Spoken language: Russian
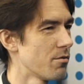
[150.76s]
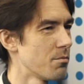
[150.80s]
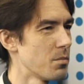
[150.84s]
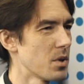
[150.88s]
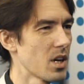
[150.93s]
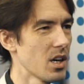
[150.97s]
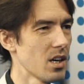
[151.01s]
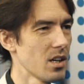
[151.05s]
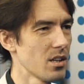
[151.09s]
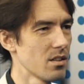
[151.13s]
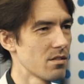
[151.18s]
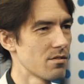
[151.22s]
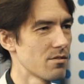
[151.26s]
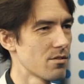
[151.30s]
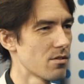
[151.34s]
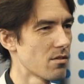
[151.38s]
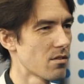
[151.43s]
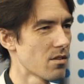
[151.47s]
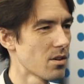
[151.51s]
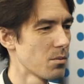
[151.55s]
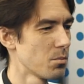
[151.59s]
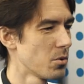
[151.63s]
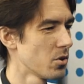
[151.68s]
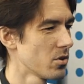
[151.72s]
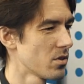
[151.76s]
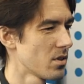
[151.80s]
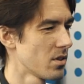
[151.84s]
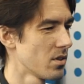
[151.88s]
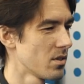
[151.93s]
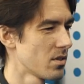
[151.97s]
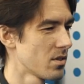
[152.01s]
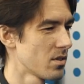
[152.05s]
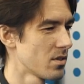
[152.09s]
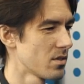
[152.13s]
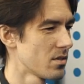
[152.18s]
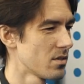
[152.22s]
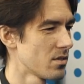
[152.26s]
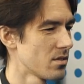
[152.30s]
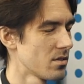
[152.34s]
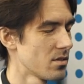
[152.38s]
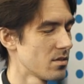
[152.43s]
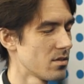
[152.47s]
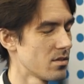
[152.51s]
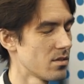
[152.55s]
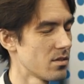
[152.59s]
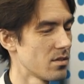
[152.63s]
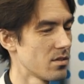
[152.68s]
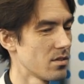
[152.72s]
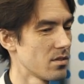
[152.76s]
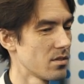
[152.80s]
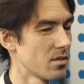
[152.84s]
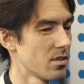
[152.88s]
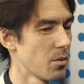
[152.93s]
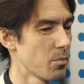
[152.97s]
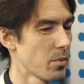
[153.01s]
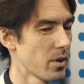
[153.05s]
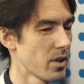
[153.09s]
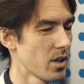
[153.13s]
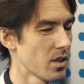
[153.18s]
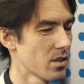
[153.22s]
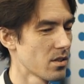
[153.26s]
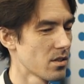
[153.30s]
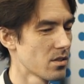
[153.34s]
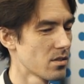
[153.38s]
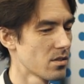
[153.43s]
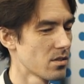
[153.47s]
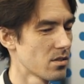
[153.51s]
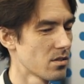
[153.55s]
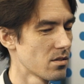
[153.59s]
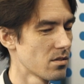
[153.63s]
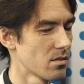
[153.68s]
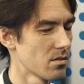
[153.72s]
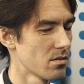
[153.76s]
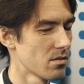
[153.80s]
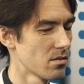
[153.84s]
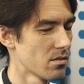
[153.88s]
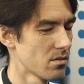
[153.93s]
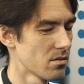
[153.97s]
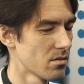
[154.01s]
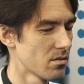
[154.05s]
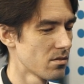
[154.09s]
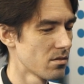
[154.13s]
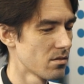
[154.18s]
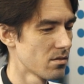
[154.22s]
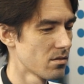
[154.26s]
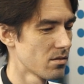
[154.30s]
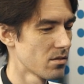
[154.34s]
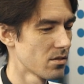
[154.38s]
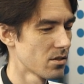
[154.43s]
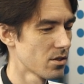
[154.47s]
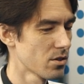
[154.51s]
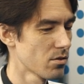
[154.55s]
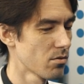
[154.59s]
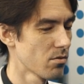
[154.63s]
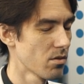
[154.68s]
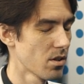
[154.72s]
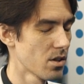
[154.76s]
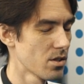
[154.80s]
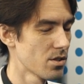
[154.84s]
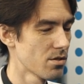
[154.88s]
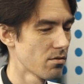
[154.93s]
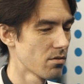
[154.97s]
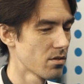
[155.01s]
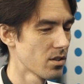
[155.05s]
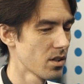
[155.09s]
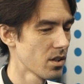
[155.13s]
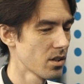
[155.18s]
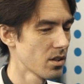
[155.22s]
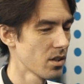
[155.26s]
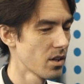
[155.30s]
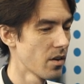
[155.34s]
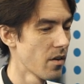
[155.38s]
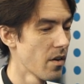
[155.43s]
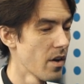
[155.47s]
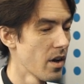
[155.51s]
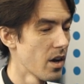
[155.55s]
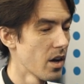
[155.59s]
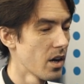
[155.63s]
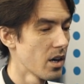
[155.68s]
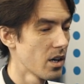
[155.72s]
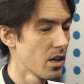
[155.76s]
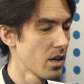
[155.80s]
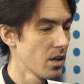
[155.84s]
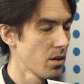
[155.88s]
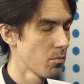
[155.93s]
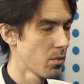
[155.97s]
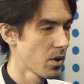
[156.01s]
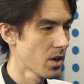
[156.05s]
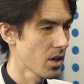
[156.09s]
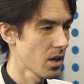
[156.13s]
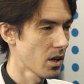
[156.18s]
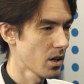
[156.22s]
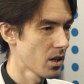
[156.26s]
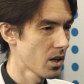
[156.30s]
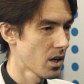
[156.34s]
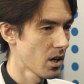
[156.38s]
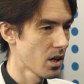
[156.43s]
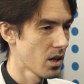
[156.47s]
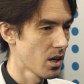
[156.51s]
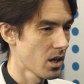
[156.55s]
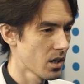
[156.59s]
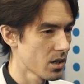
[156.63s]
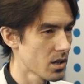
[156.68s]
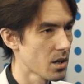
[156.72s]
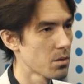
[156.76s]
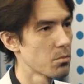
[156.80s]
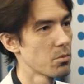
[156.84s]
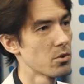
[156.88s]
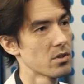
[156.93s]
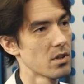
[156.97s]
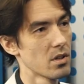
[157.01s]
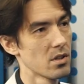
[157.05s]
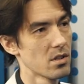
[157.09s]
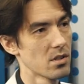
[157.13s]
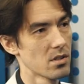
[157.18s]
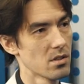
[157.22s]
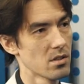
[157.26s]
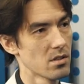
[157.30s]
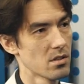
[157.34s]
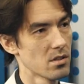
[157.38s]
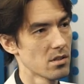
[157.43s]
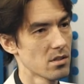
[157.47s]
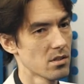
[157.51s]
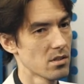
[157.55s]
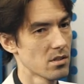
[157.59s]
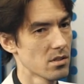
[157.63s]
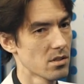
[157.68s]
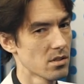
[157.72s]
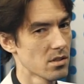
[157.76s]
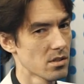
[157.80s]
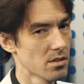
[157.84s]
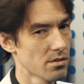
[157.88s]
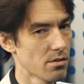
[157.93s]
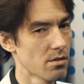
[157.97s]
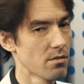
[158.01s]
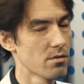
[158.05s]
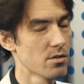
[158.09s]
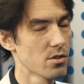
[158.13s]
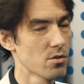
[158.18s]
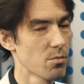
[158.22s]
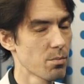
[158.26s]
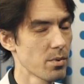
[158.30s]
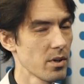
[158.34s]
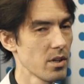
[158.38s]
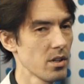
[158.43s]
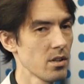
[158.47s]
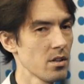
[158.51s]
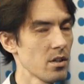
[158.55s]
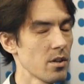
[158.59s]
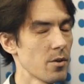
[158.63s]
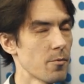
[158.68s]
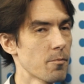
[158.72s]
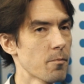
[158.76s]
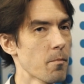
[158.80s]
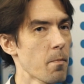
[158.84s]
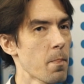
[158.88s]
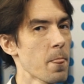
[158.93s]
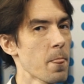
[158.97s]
мигает, все работает, э, непонятно, что для чего надо. И мы, когда отработали э, свое выступление,